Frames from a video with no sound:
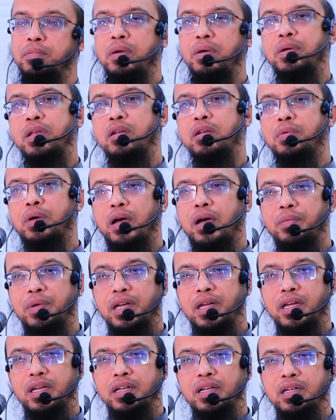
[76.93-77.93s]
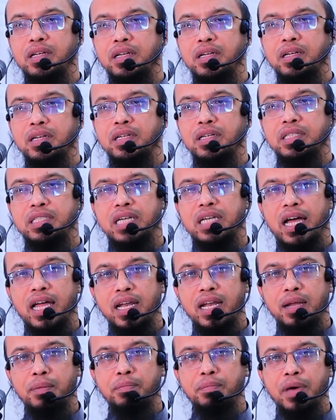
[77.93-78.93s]
বিভিন্নভাবে
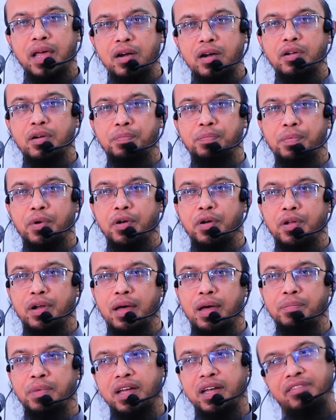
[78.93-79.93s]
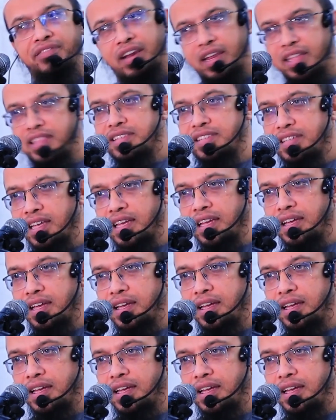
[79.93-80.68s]
জাহান্নাম বানানোর পর আপনাকে ফেলাই দিছে